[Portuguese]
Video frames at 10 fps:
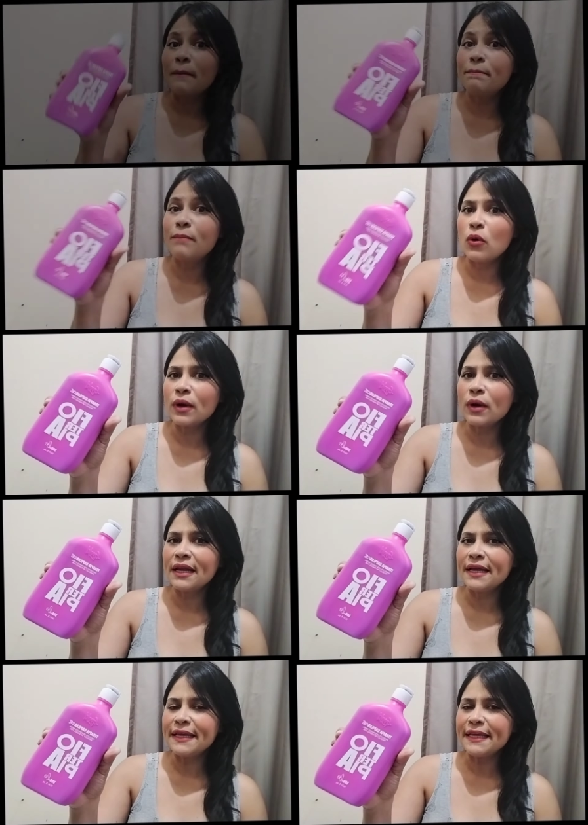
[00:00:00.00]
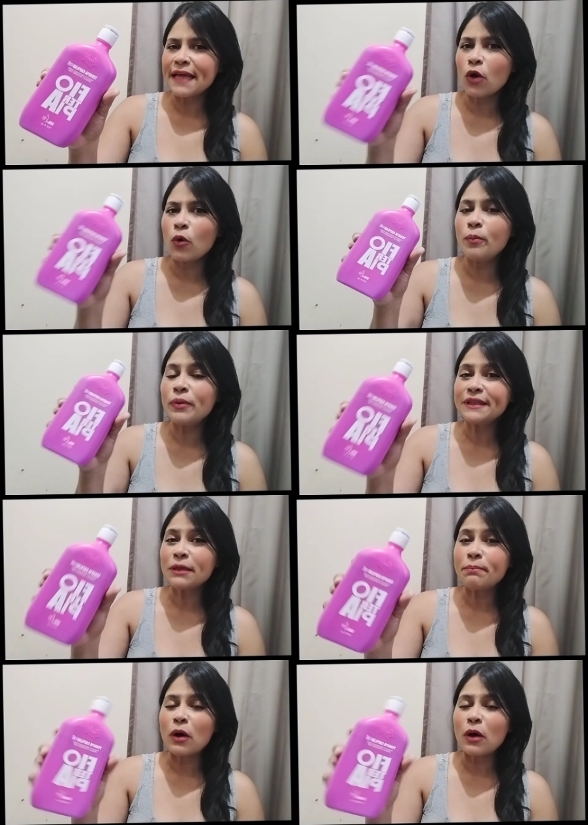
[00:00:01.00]
Bom, galerinha, o
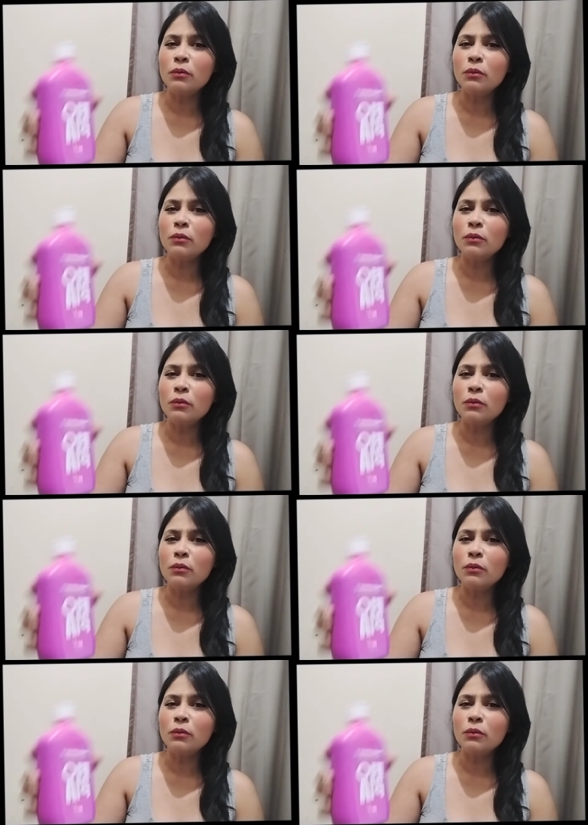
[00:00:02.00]
principal